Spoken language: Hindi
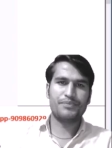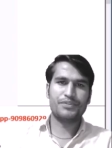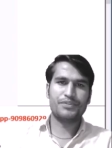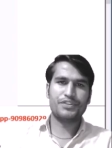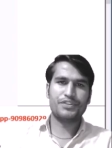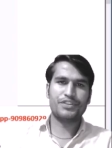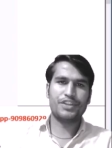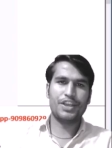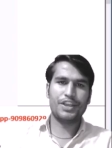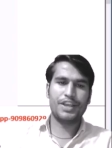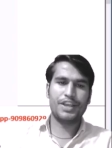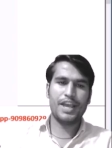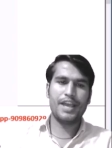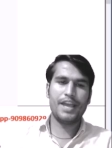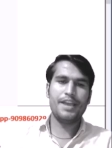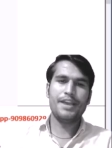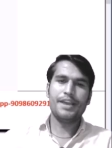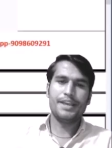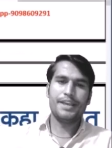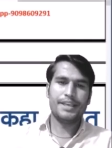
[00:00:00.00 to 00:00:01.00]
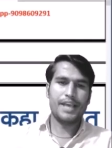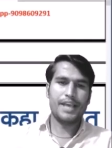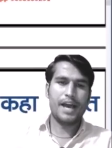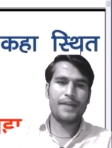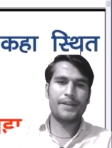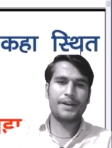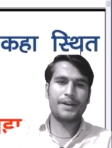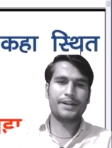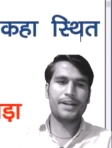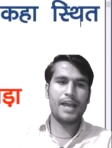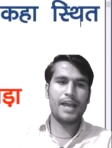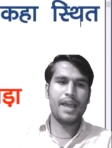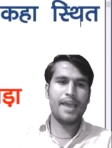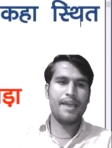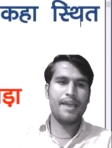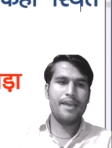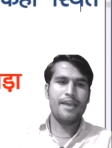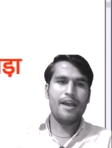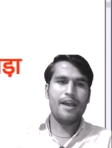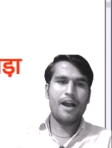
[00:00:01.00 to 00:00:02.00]
ठीक है याद रखना है
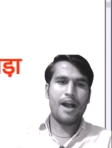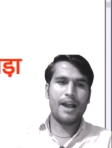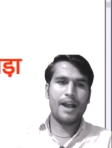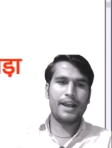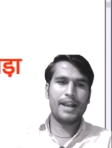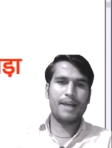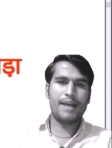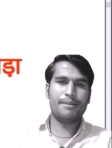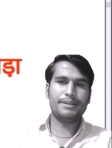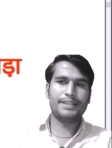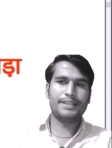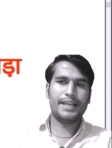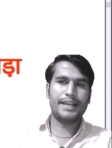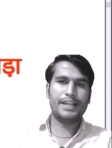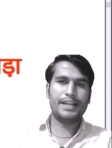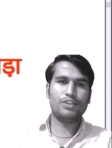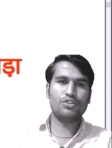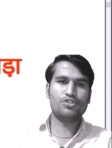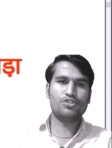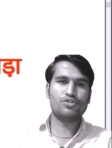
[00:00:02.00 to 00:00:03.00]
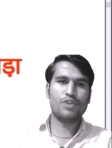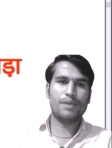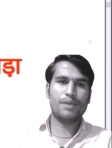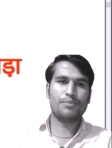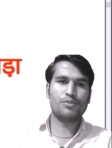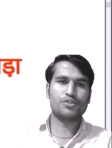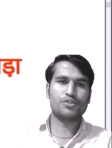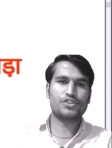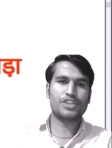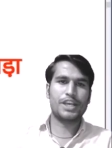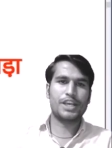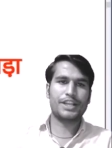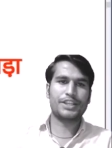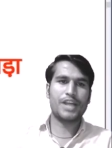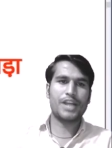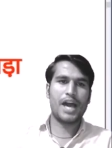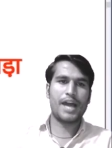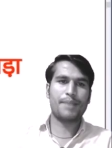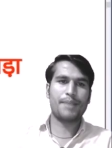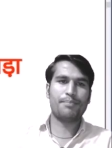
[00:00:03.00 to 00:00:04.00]
अगला बताना है दोस्तों आपको
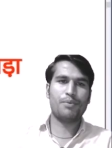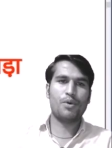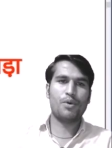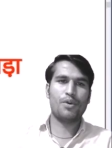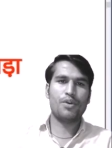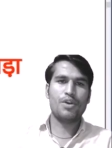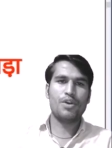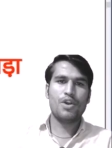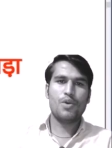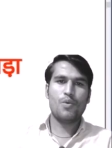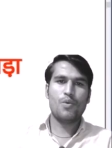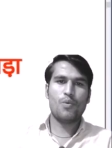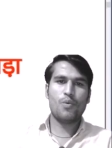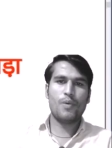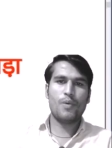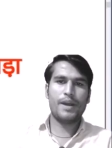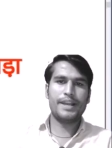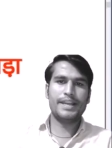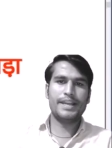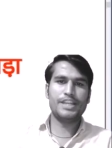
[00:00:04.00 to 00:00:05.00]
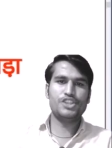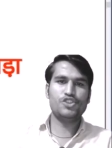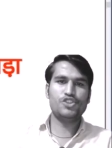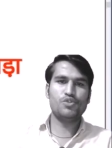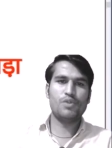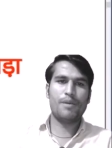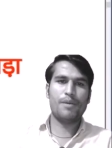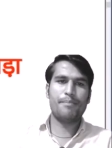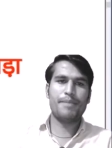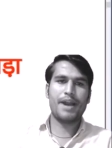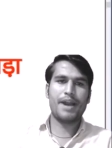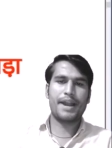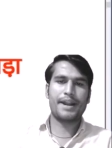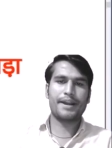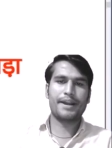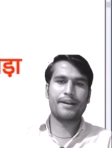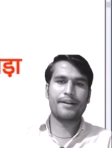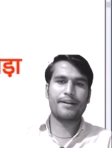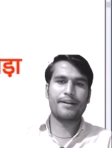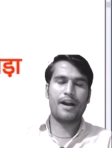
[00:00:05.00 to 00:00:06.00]
सरदारपुर वन्य जीव अभ्यारण्य
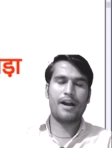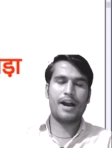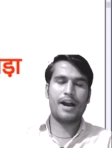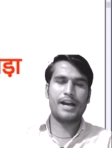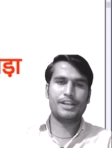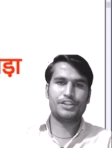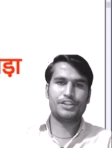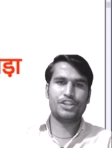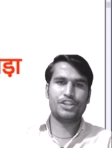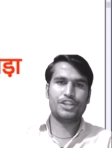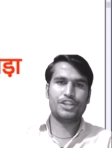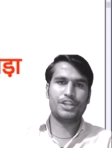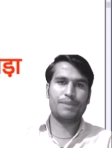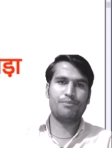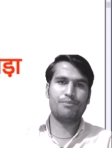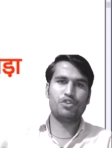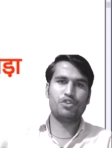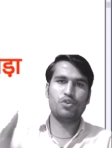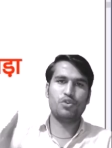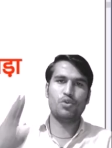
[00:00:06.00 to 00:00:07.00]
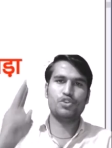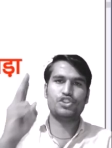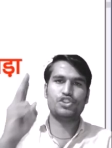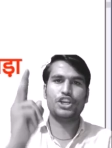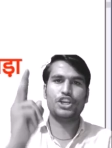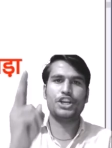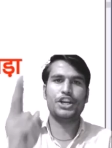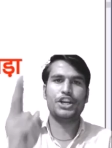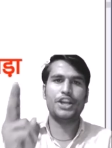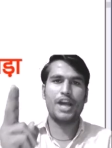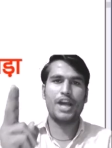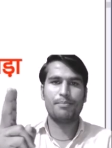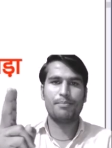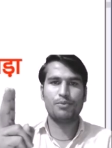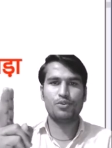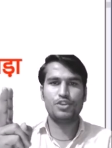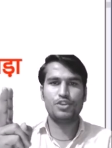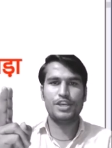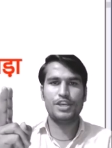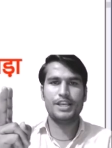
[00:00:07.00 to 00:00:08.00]
कहाँ स्थित है अब दो सेकंड आपको
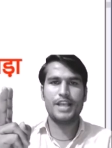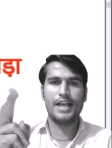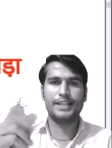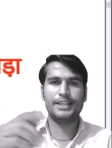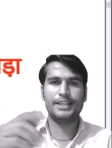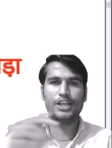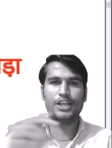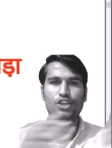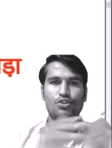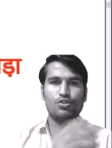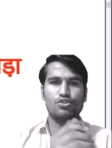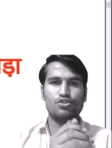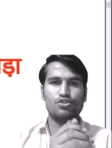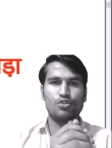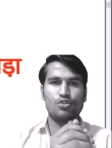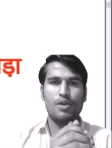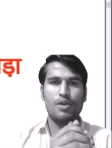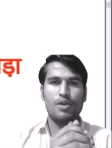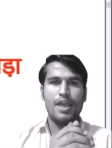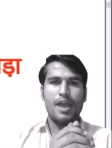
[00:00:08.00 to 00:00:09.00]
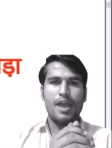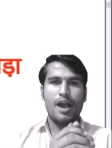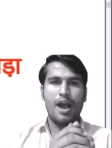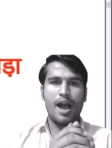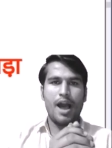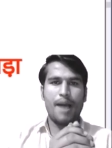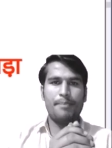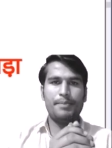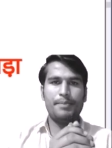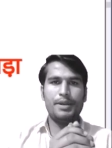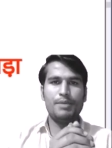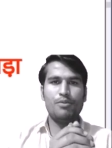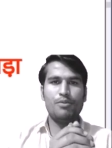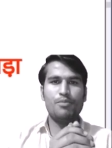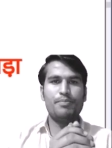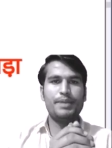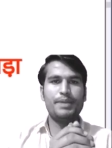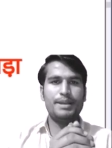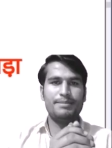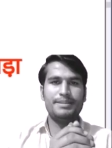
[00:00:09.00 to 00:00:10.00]
दिए जाते हैं दोस्तों आपने वो
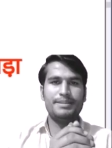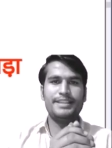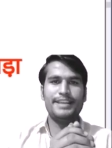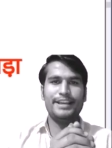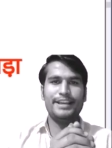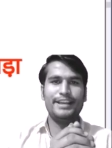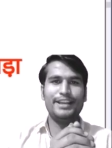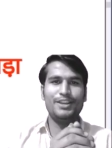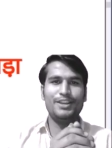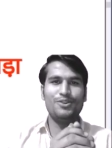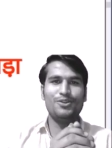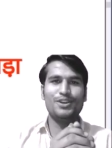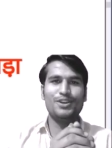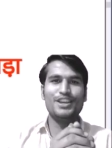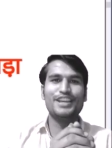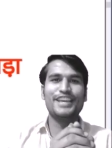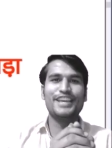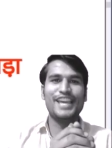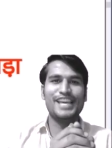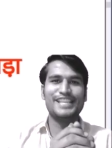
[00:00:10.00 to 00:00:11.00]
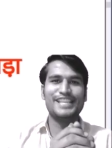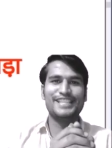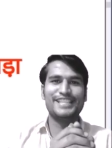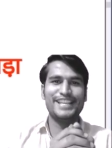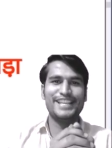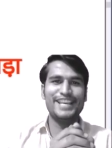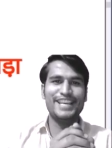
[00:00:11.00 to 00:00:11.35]
फिल्म देख ली होगी केसरी